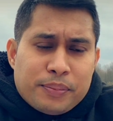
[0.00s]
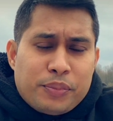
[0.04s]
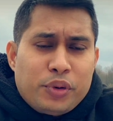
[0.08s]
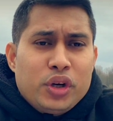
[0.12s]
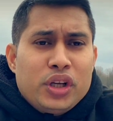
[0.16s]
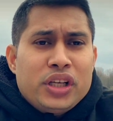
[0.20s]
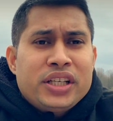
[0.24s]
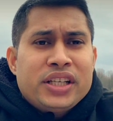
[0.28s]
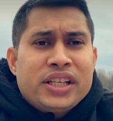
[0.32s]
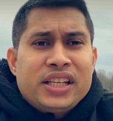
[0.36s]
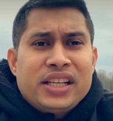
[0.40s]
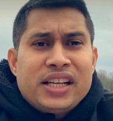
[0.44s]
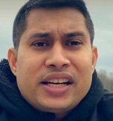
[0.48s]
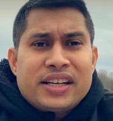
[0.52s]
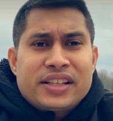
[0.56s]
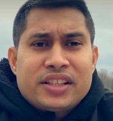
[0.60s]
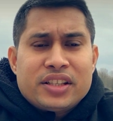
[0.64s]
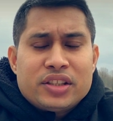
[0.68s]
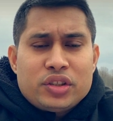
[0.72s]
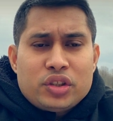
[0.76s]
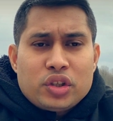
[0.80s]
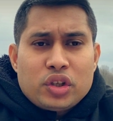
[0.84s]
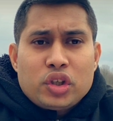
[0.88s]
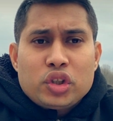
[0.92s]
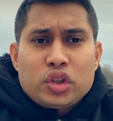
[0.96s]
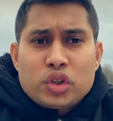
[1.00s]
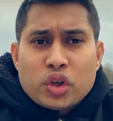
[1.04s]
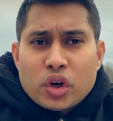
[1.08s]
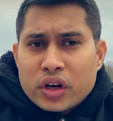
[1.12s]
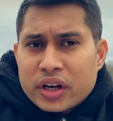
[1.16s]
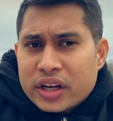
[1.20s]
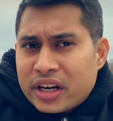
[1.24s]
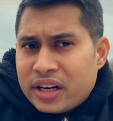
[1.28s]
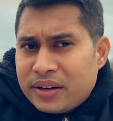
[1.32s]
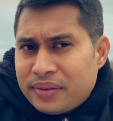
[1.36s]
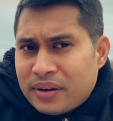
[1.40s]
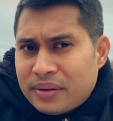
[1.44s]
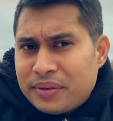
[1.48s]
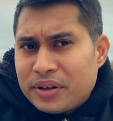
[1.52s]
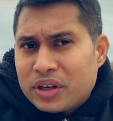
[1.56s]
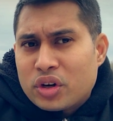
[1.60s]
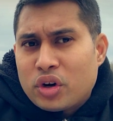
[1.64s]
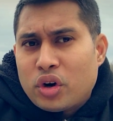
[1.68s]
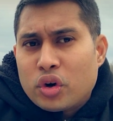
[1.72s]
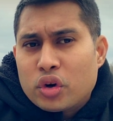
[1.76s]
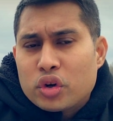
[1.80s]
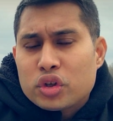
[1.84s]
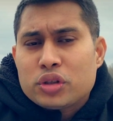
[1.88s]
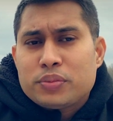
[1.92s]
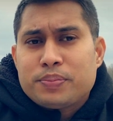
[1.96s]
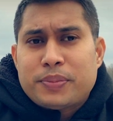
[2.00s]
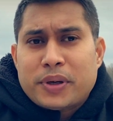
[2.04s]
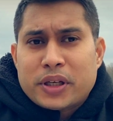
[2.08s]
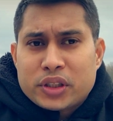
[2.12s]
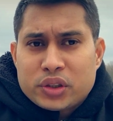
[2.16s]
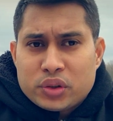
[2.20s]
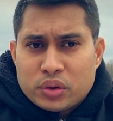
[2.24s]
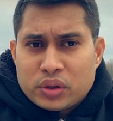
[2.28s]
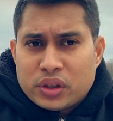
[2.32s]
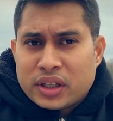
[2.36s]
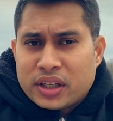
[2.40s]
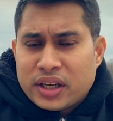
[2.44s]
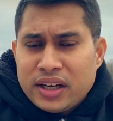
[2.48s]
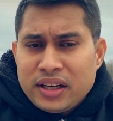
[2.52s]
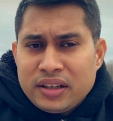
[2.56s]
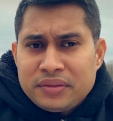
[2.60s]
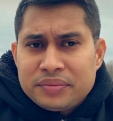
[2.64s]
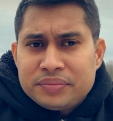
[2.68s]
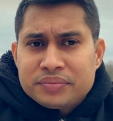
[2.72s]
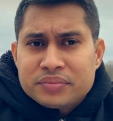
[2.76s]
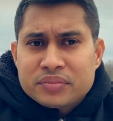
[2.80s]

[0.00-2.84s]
পুলিশ ক্লিয়ারেন্সের জন্য সরকারিভাবে খরচ পাঁচশো টাকা